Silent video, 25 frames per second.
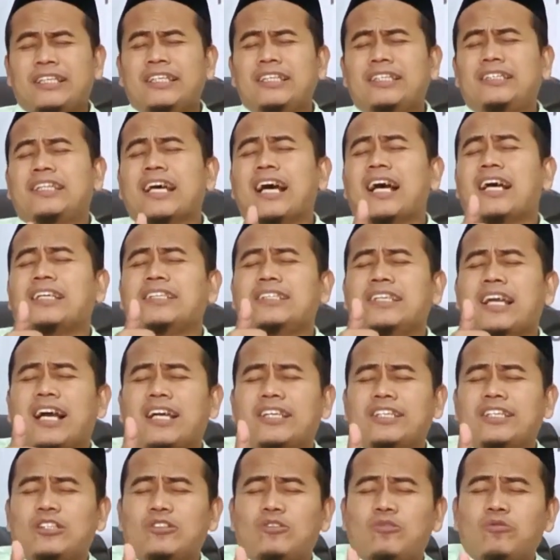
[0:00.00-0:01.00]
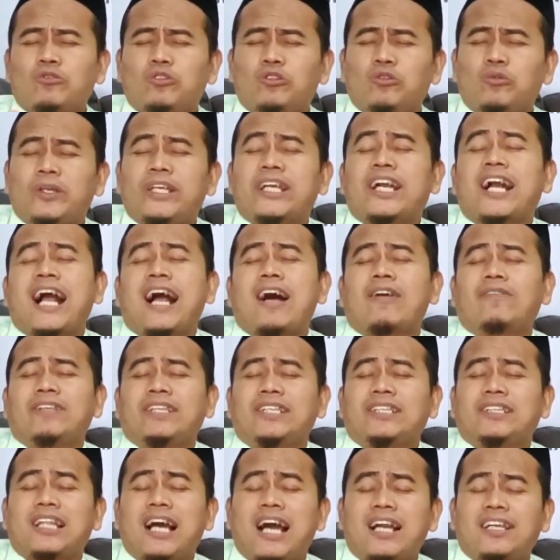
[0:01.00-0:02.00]
Hidayah iku duwe
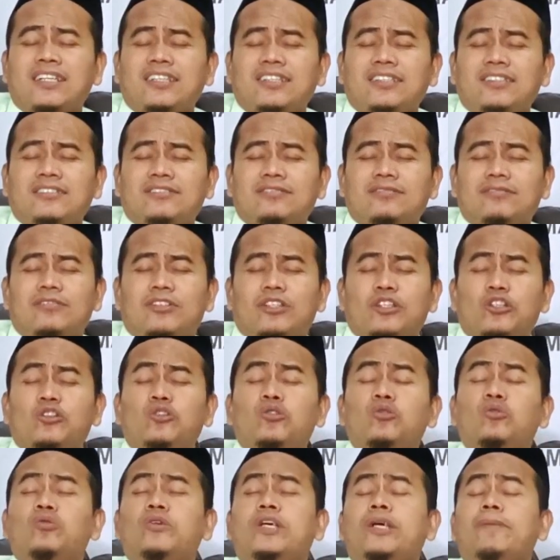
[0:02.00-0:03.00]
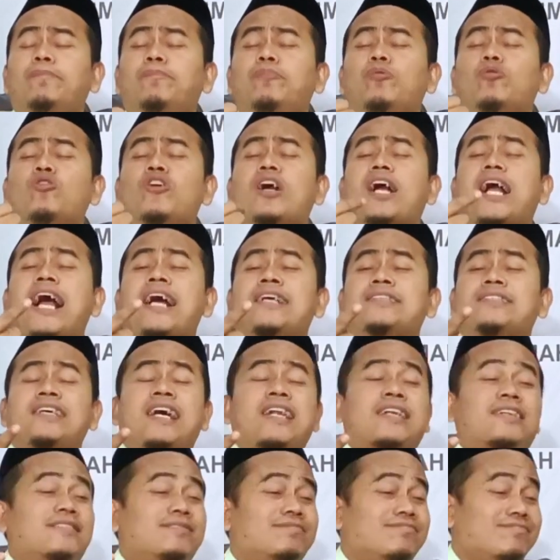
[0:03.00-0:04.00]
kawitan, duwe
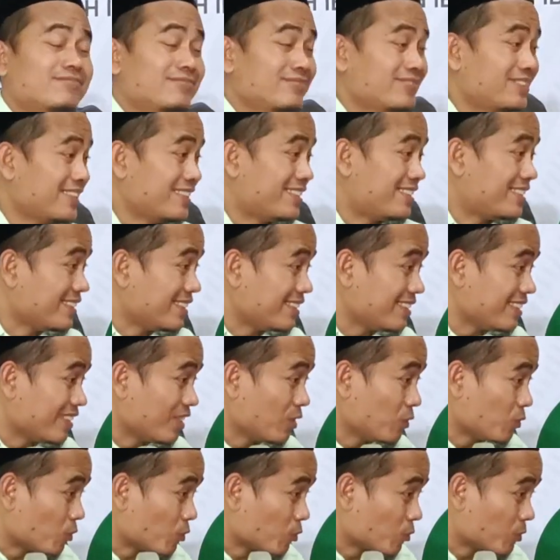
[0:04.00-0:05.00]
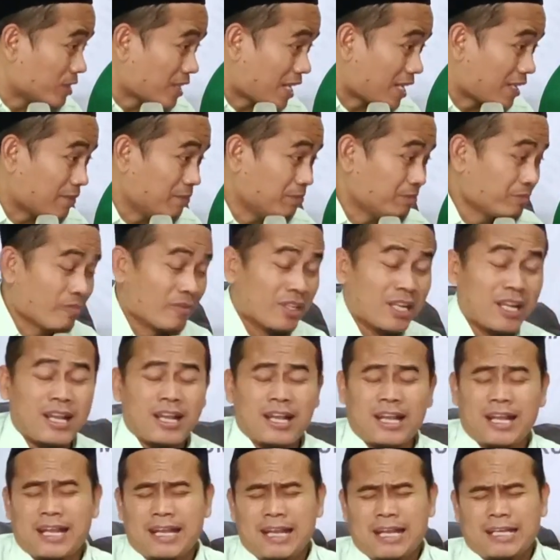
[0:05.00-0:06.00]
pungkasan. Siji, loro wisan.
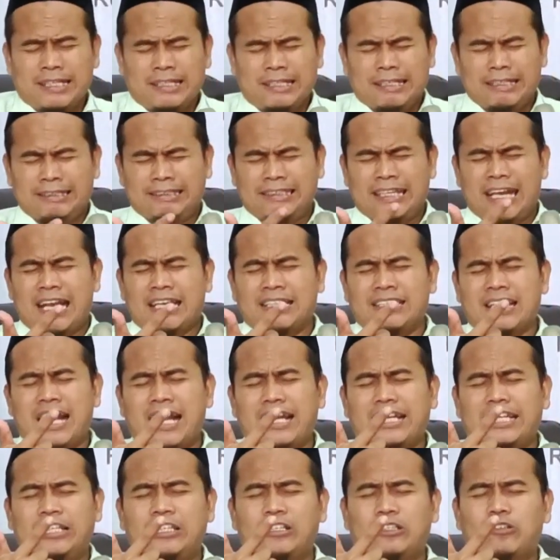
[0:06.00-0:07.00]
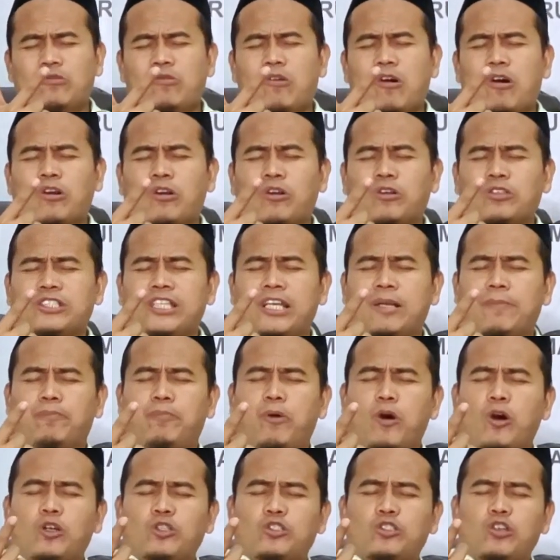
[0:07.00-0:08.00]
Hidayah iku ana
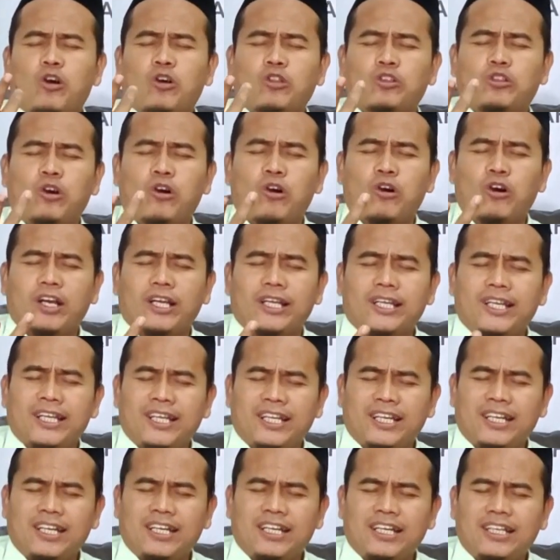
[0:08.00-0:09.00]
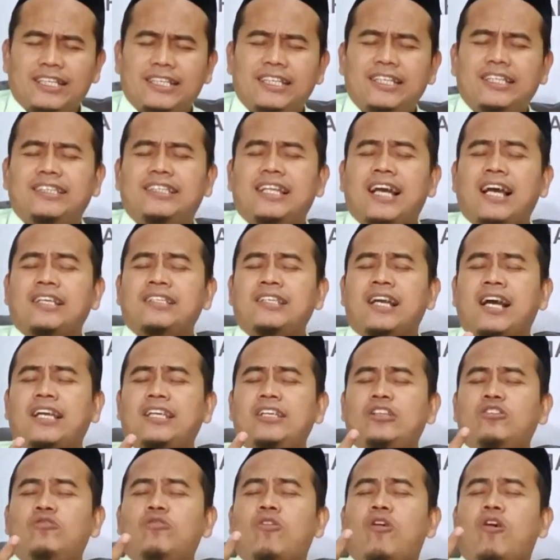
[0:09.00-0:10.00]
sing bangsa zahir,
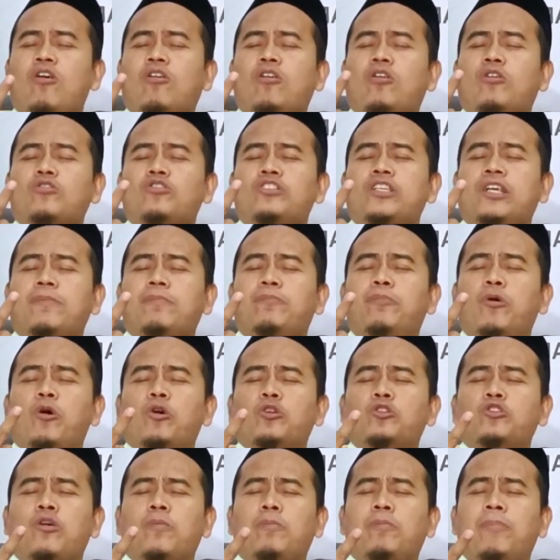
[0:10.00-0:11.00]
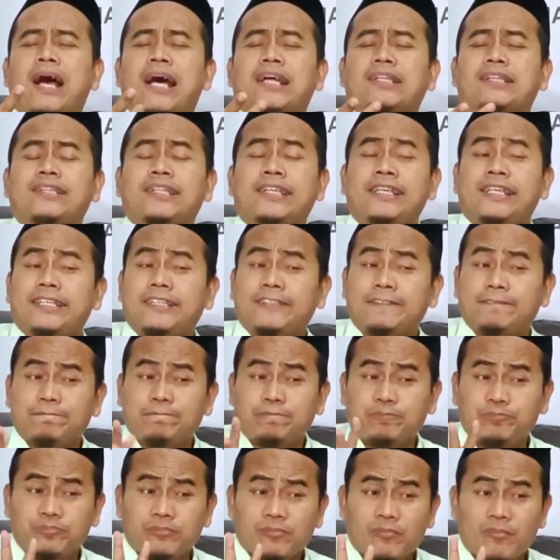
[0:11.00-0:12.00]
hidayah iku ana sing bangsa batin.
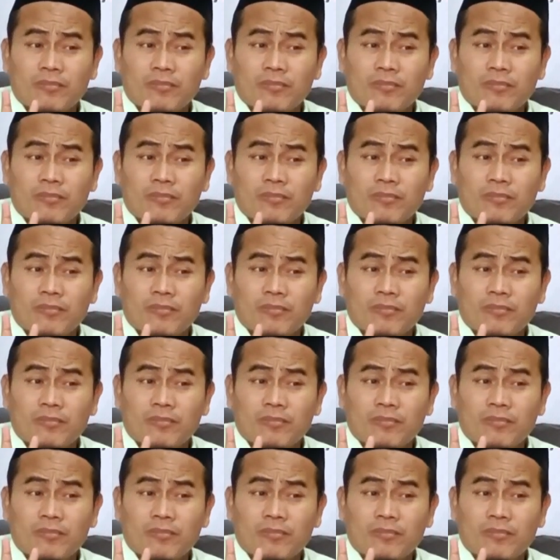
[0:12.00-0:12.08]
